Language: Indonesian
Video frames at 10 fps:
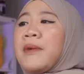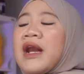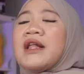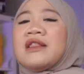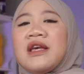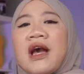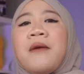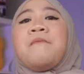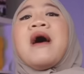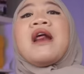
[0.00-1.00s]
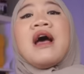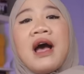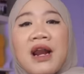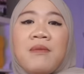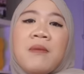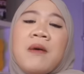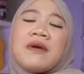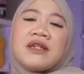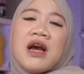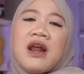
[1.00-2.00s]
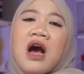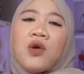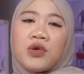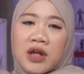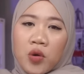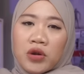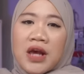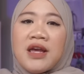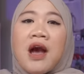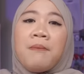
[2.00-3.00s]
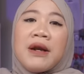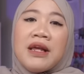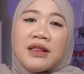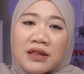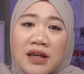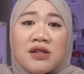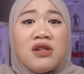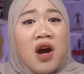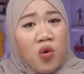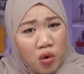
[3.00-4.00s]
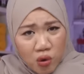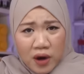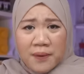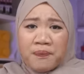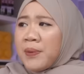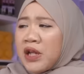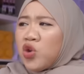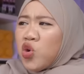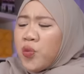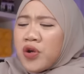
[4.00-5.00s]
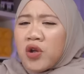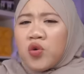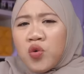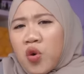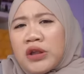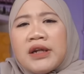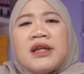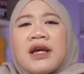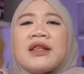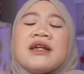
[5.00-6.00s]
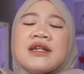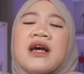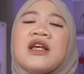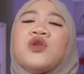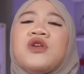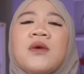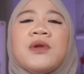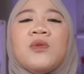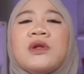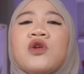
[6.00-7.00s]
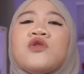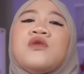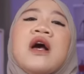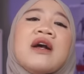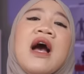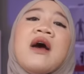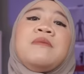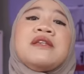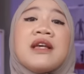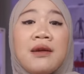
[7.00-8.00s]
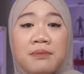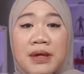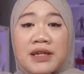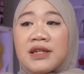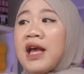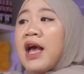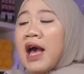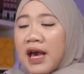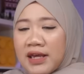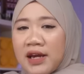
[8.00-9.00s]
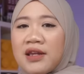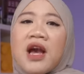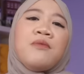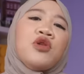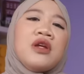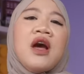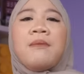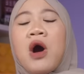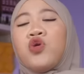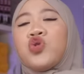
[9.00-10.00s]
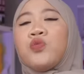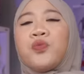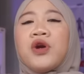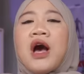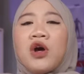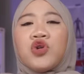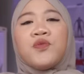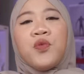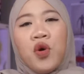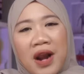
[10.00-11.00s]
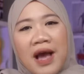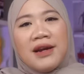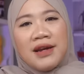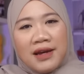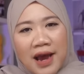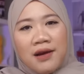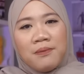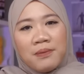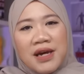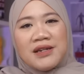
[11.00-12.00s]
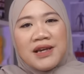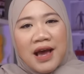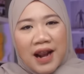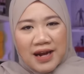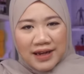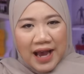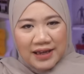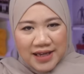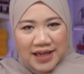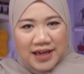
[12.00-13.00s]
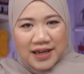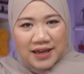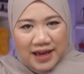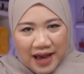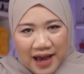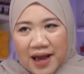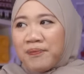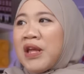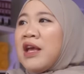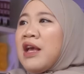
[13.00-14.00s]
menantikan barangkali memang masih ada angkutan kota yang melintas jauh loh Wak. Tapi ditunggu punya tunggu, ternyata saat itu dia betul-betul sudah kehabisan bis. Akhirnya mau tidak mau Sumpun harus pulang dengan berjalan kaki ya.